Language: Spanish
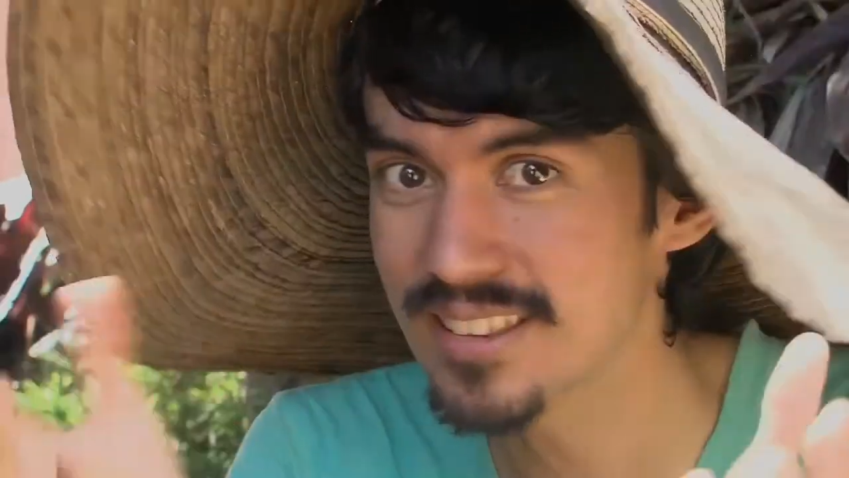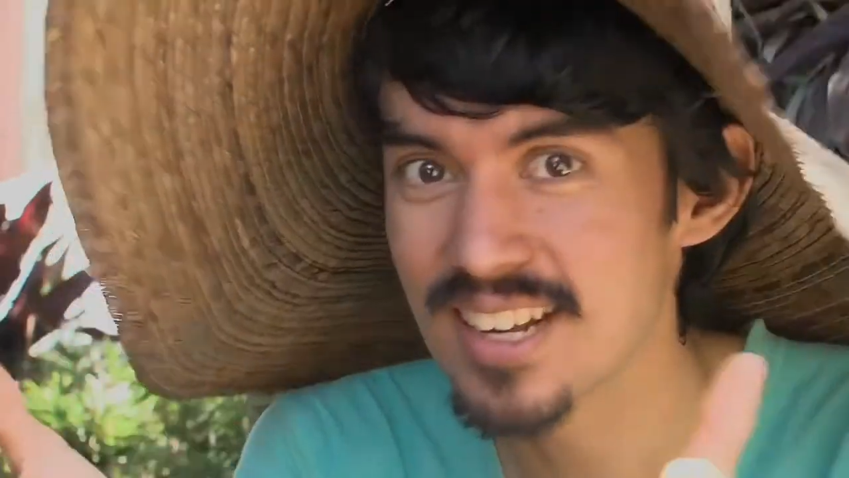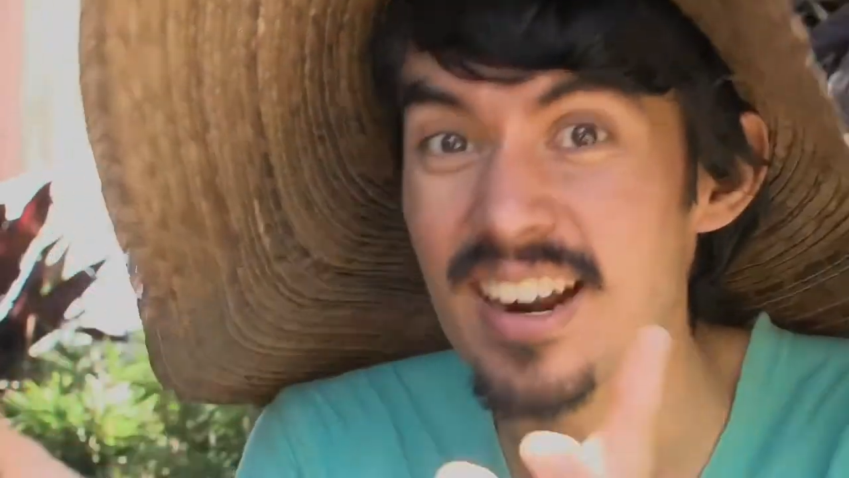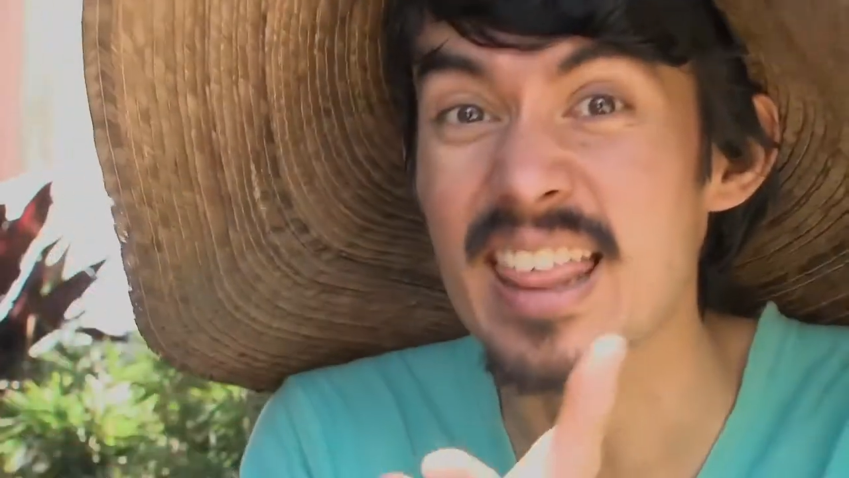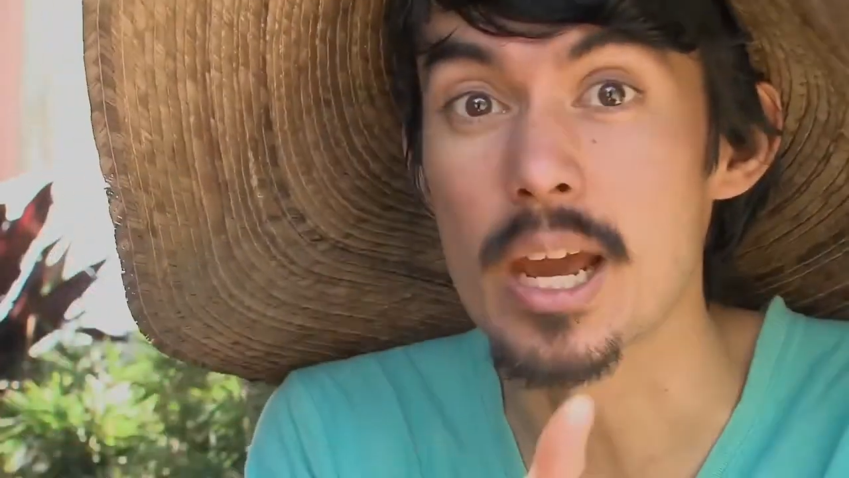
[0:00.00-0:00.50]
la
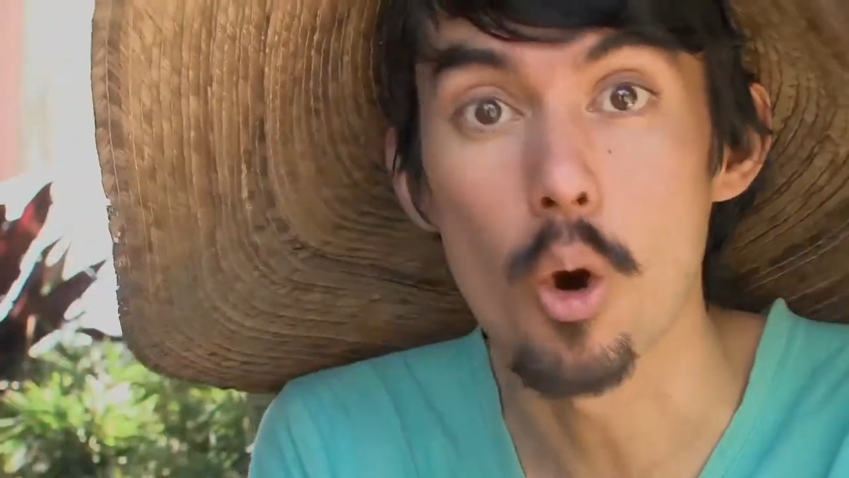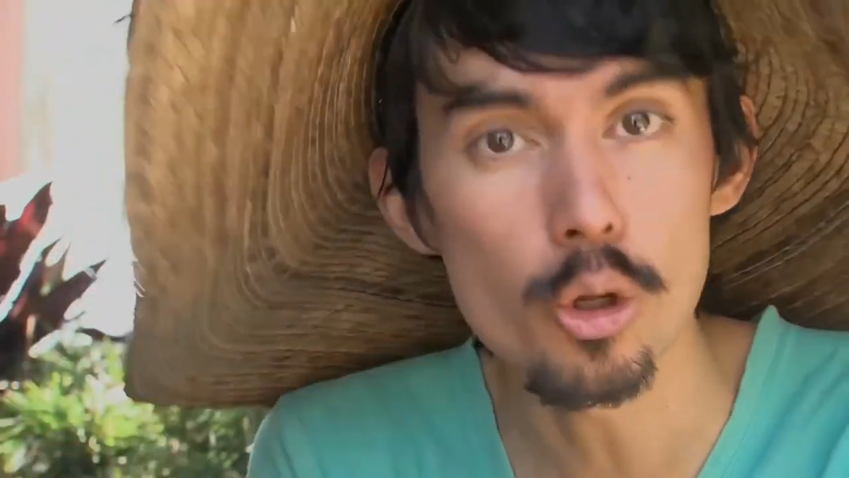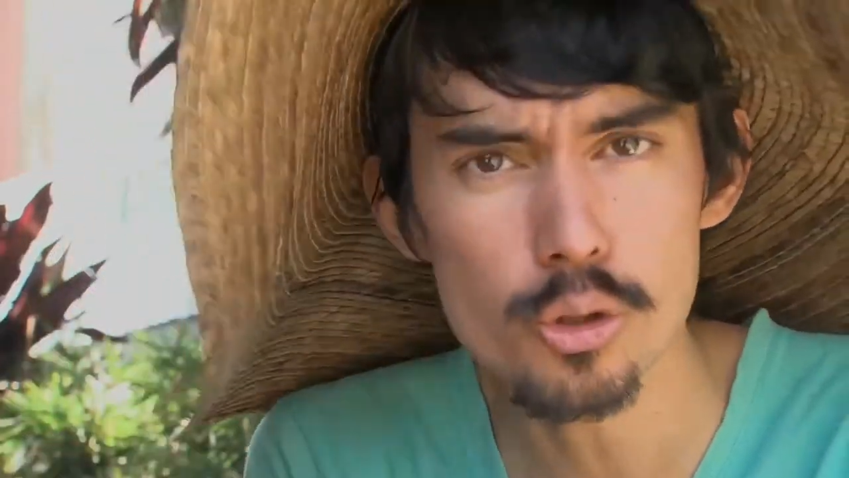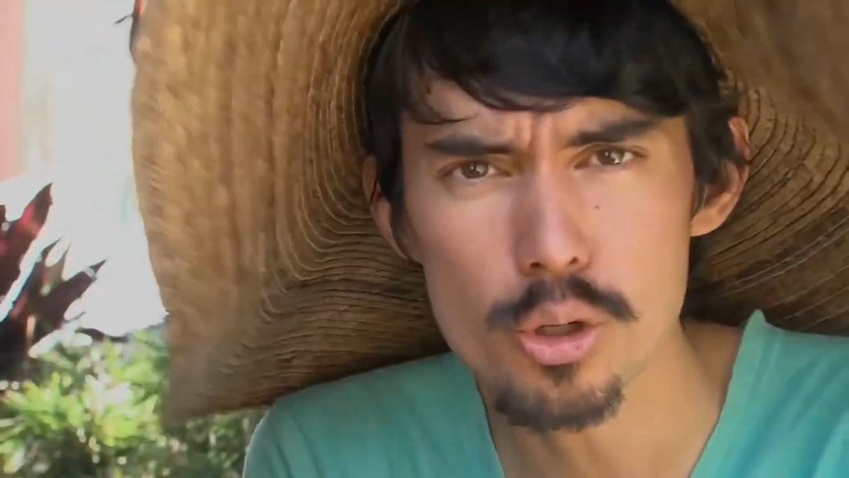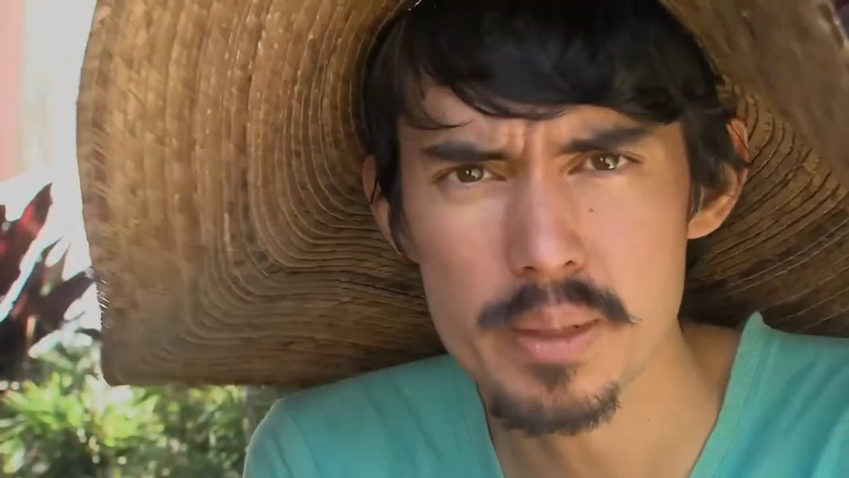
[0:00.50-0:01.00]
tierra de
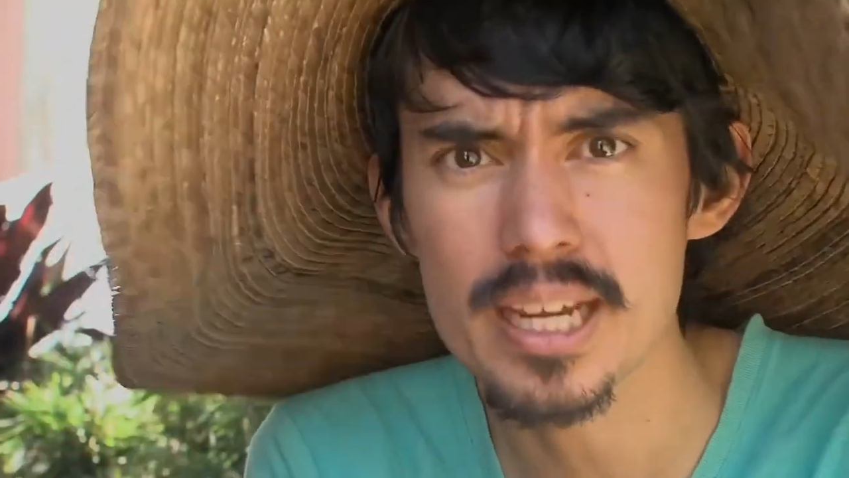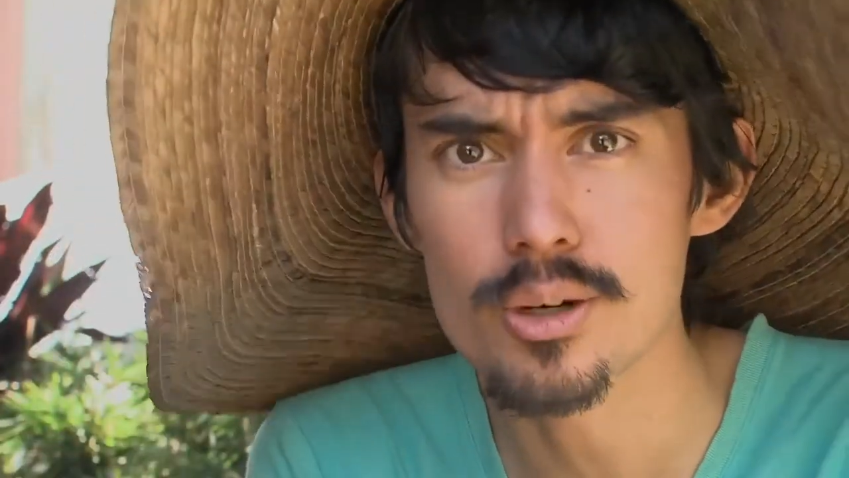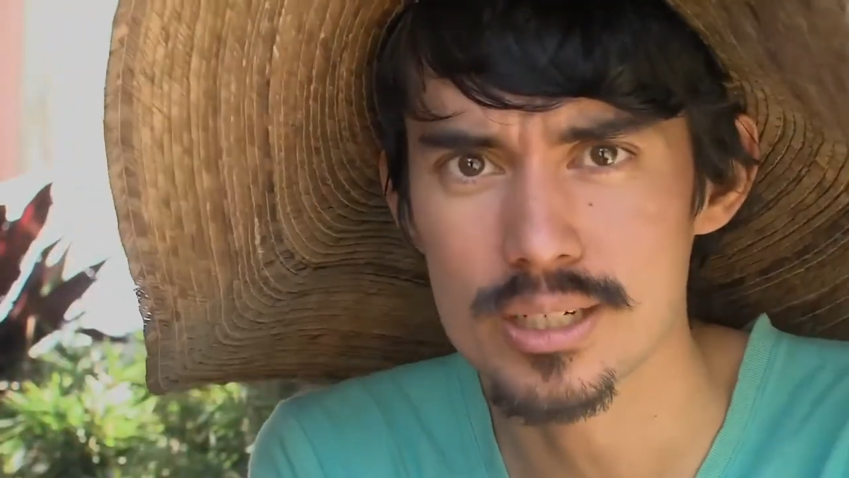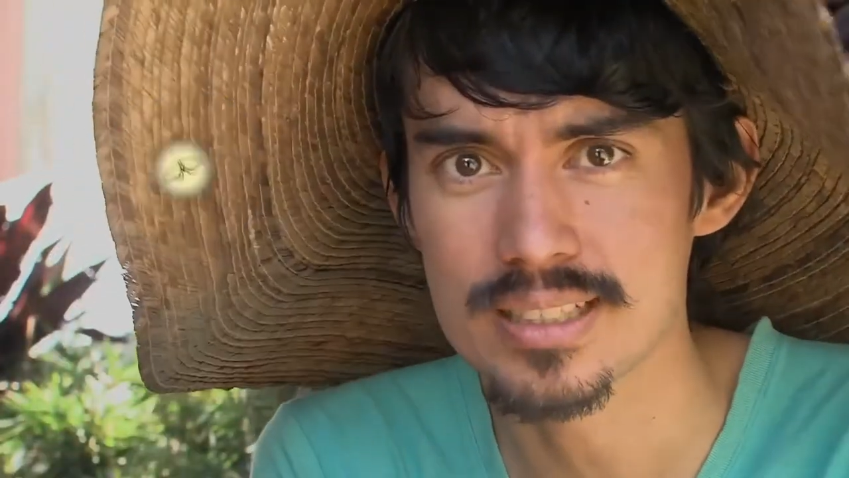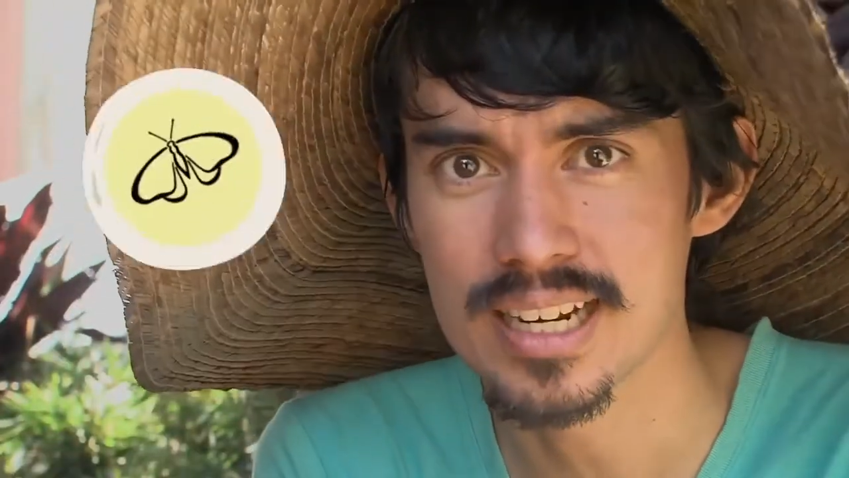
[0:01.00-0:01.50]
otro
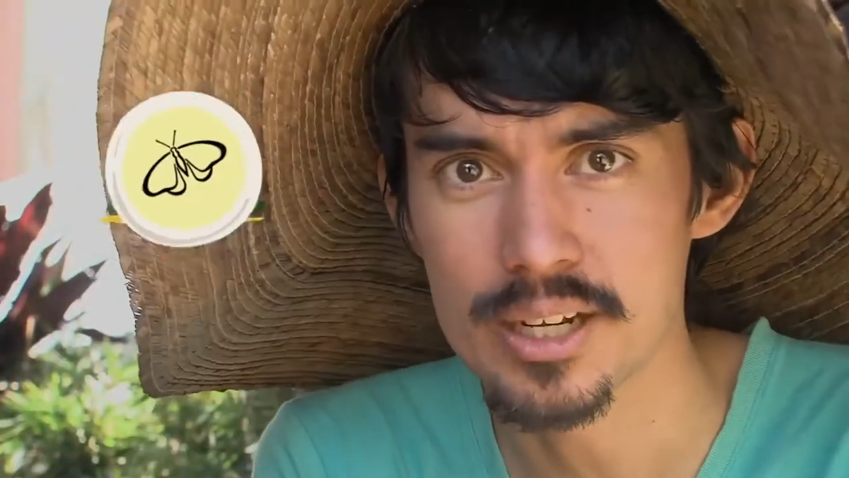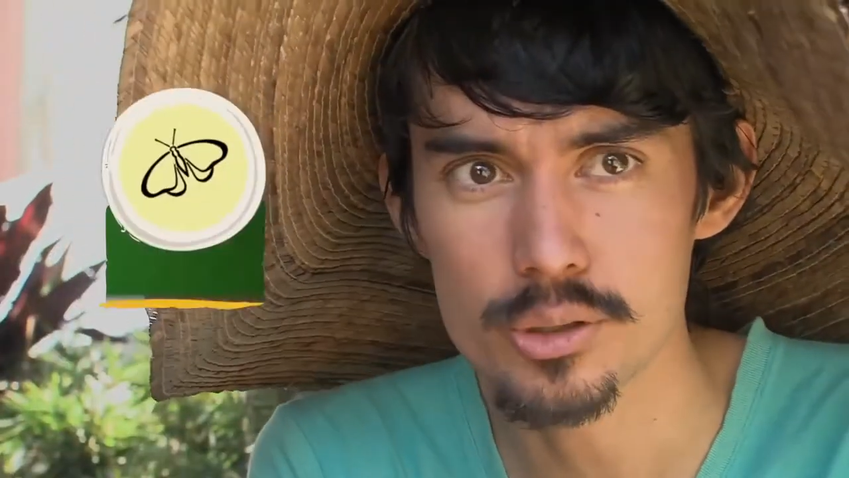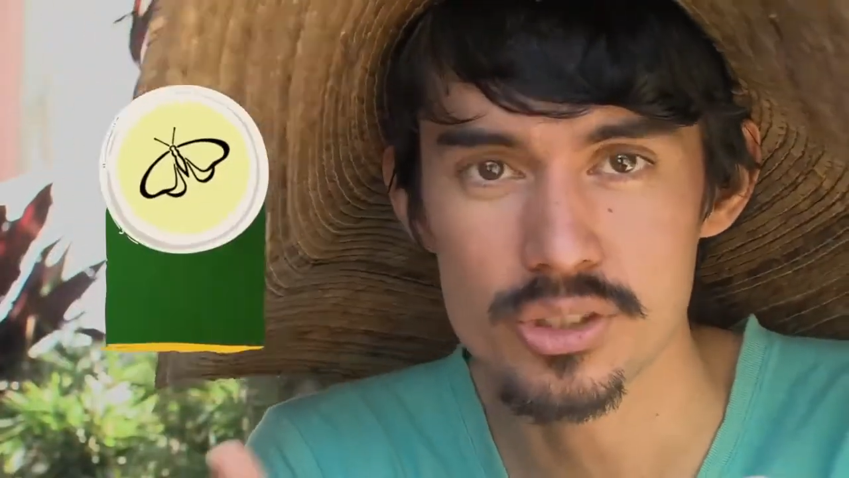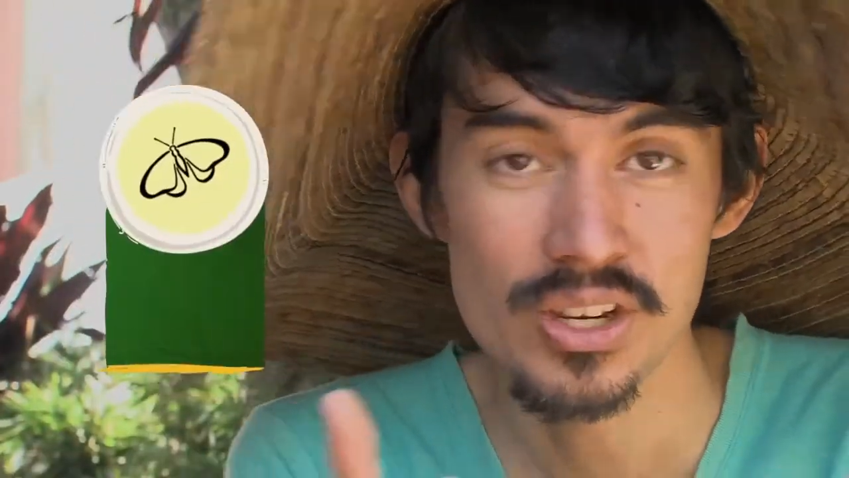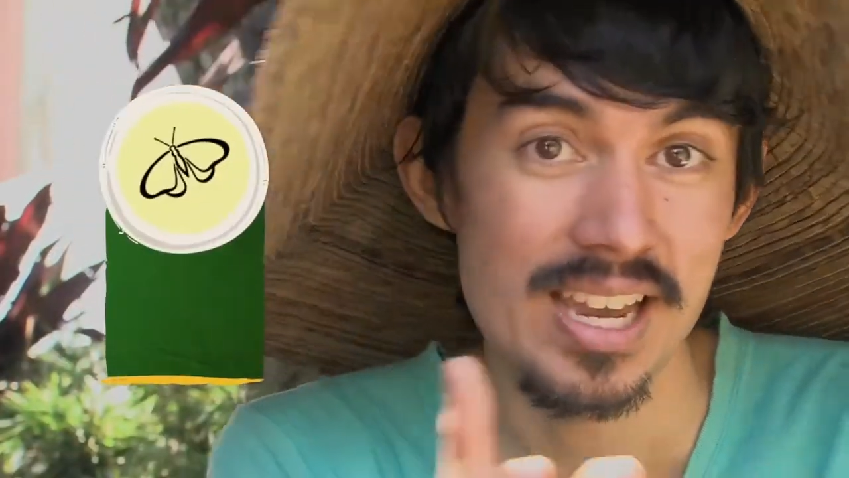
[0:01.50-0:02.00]
hormiguero que esté
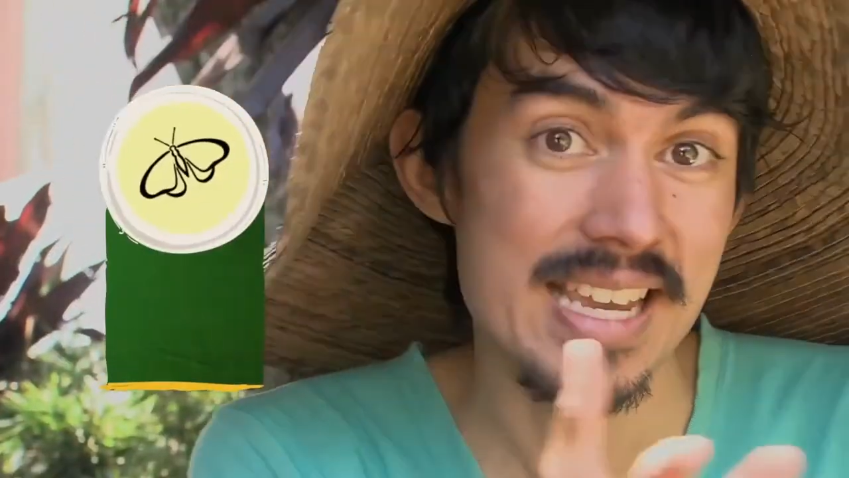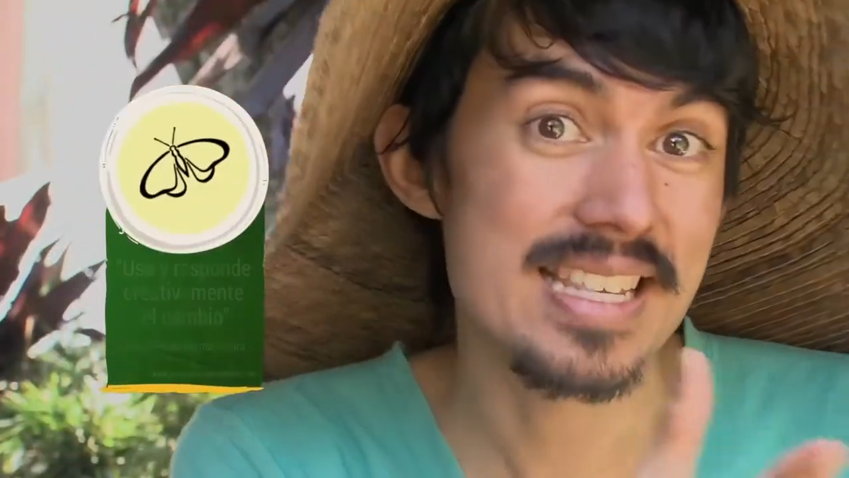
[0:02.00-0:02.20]
lejos